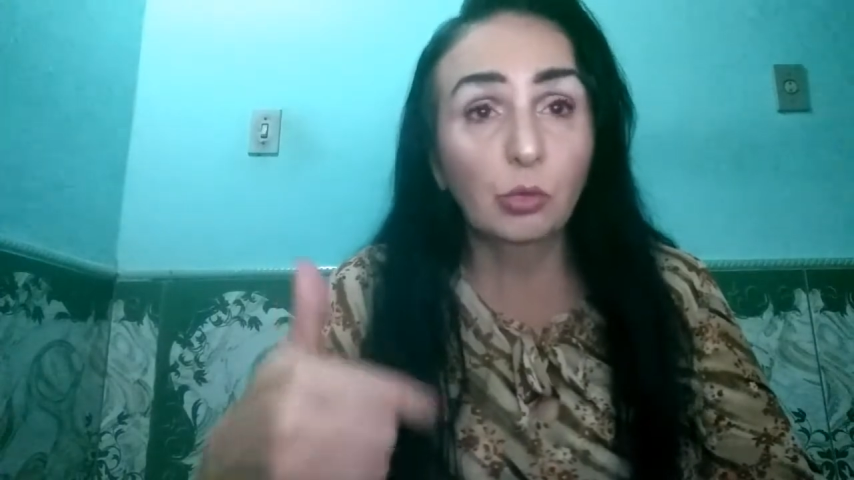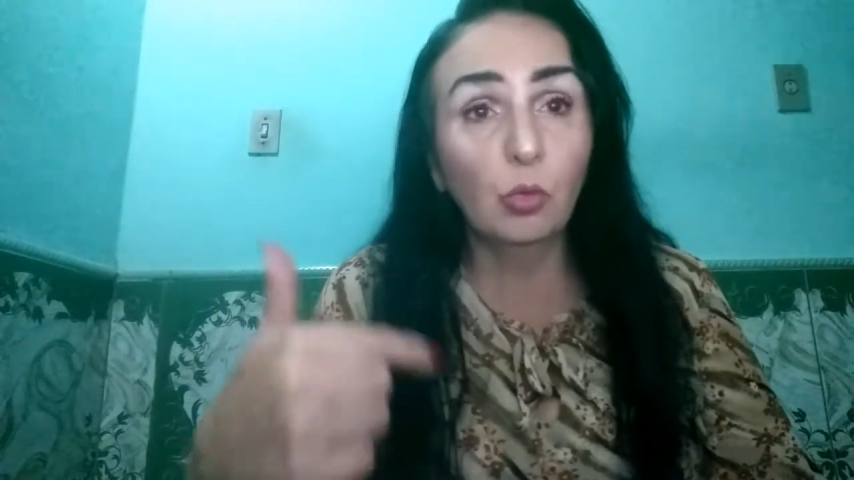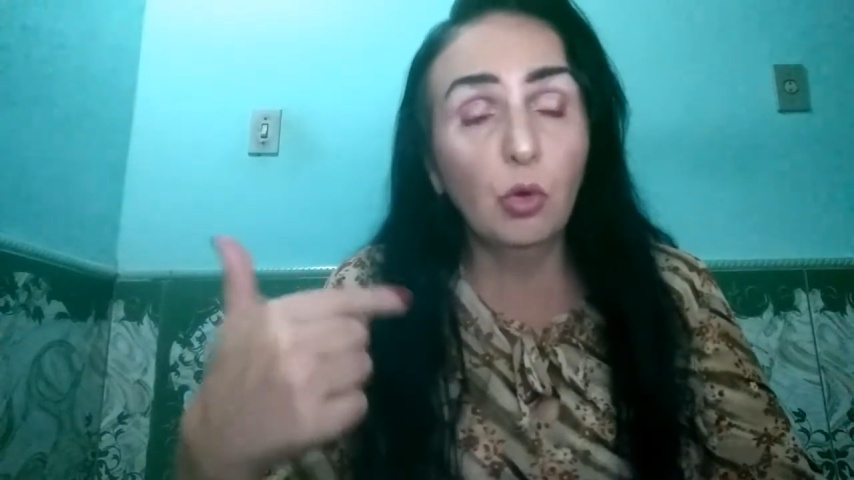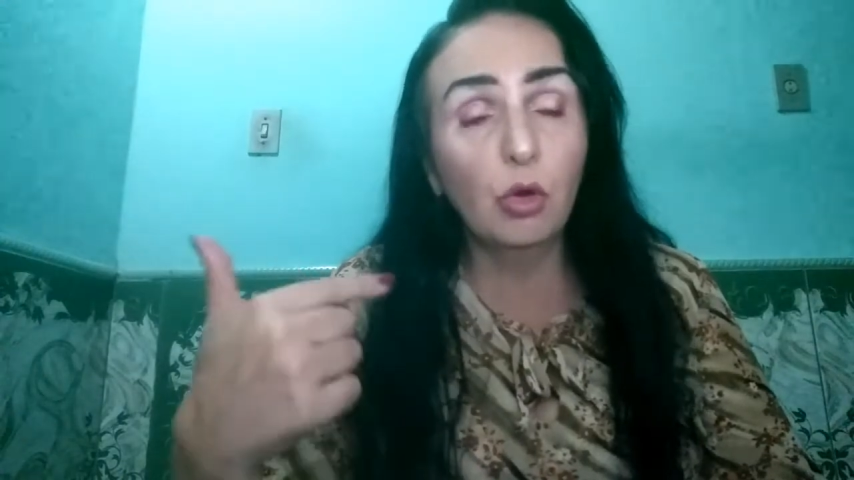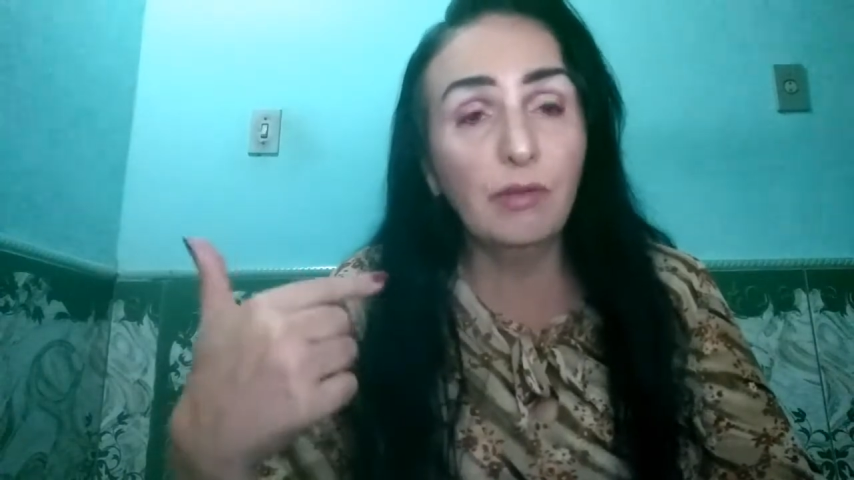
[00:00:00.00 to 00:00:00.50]
o
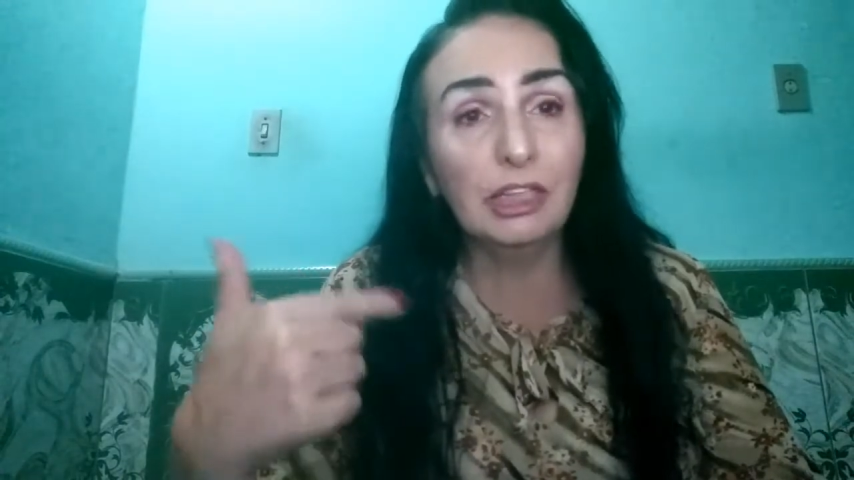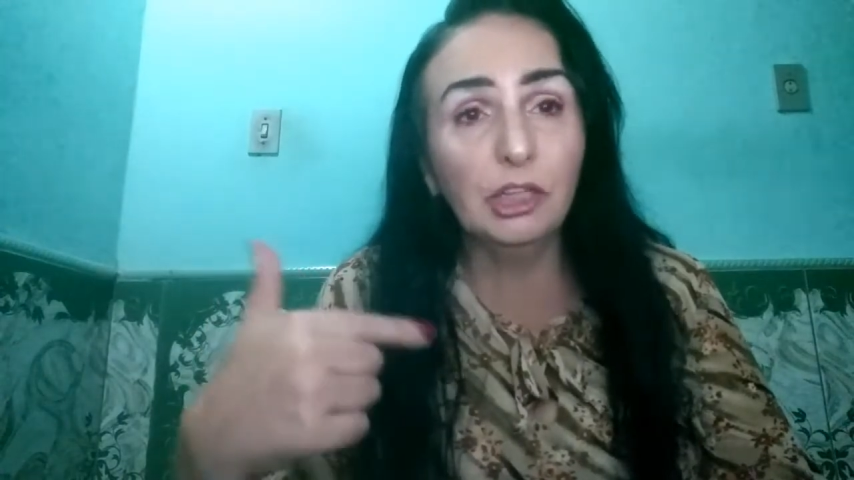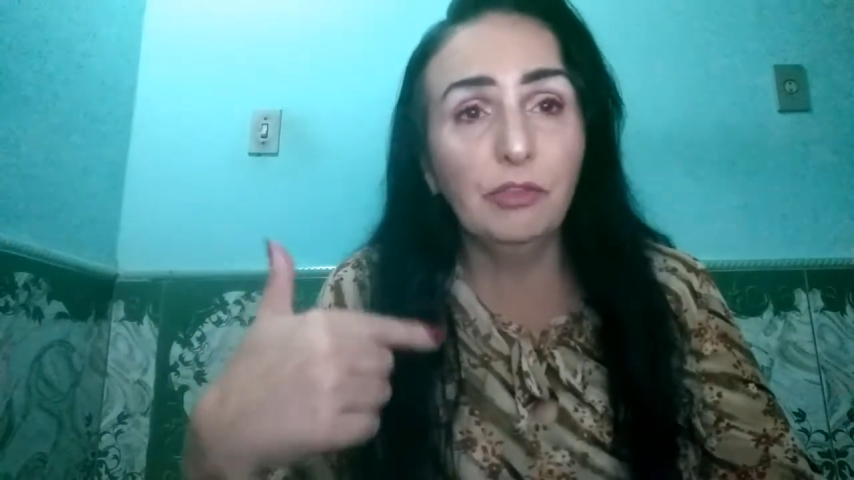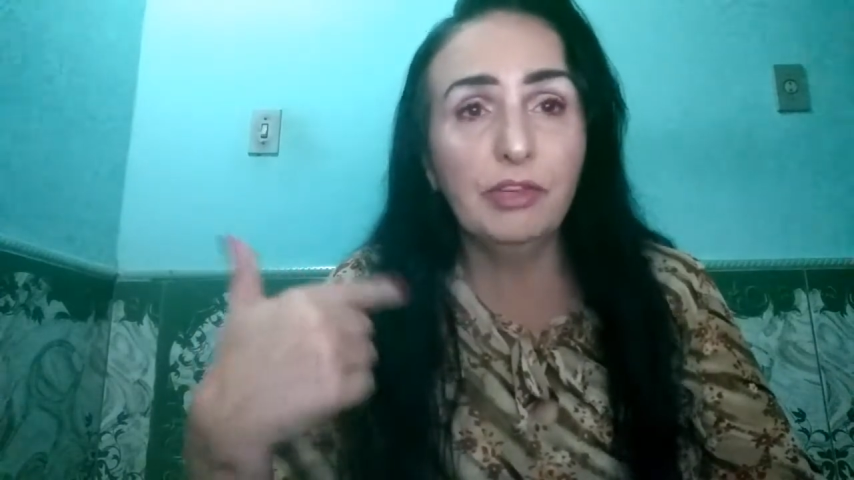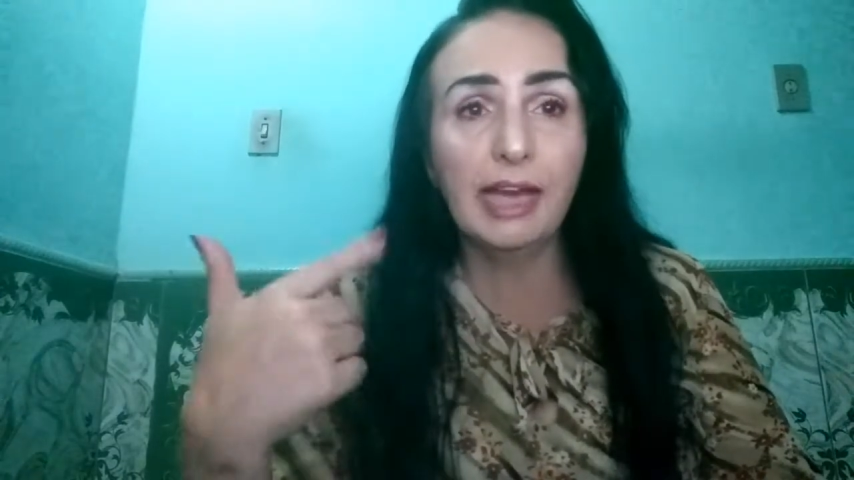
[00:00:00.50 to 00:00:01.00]
Google vai
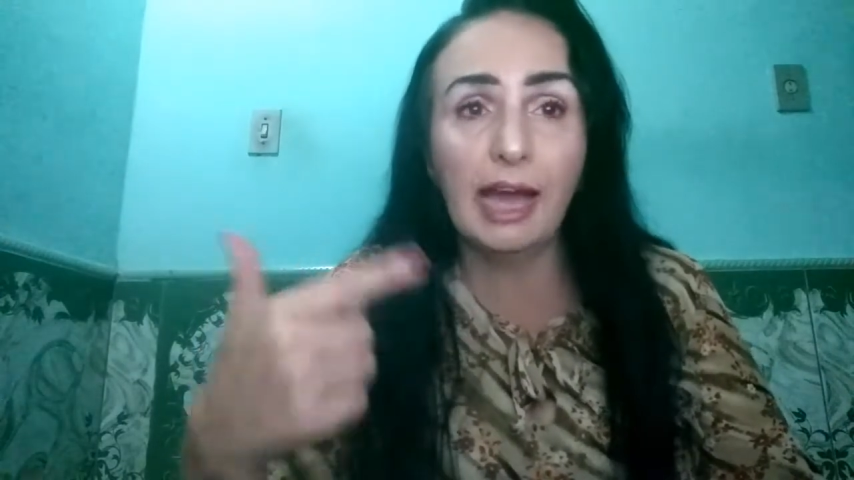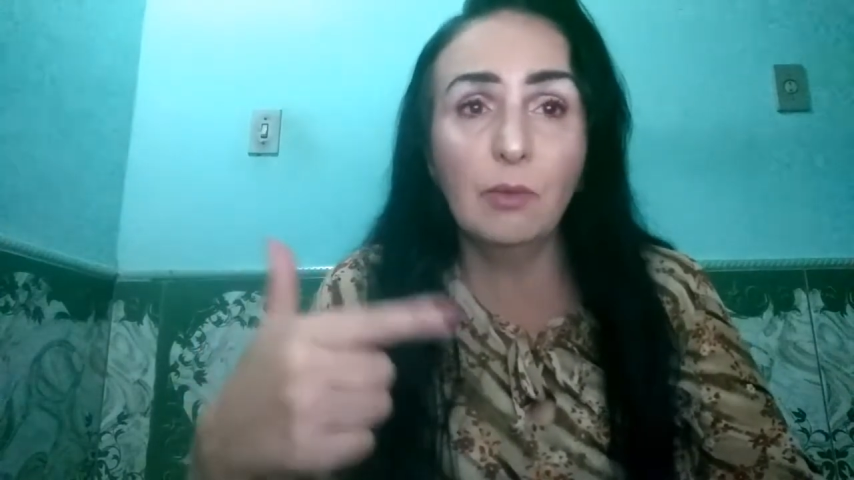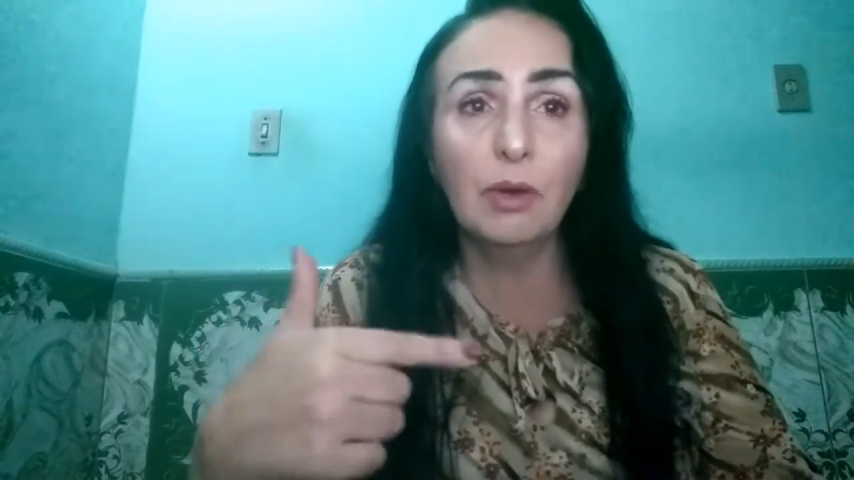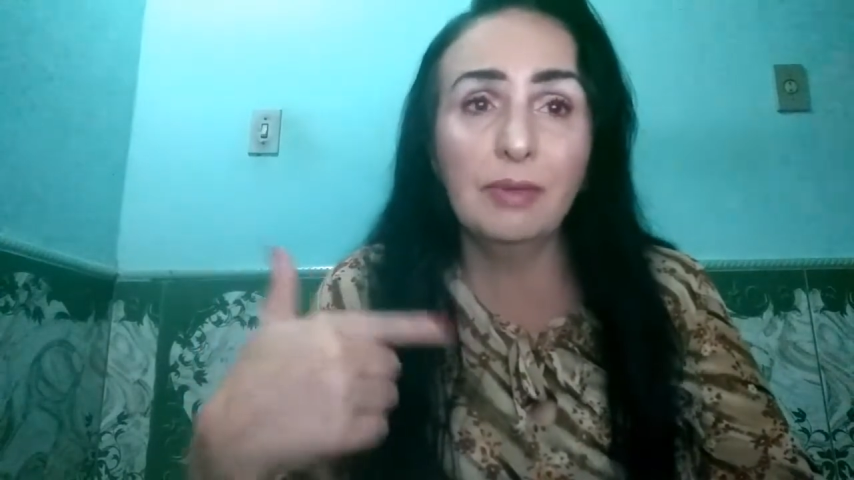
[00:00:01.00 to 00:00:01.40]
te enviar uma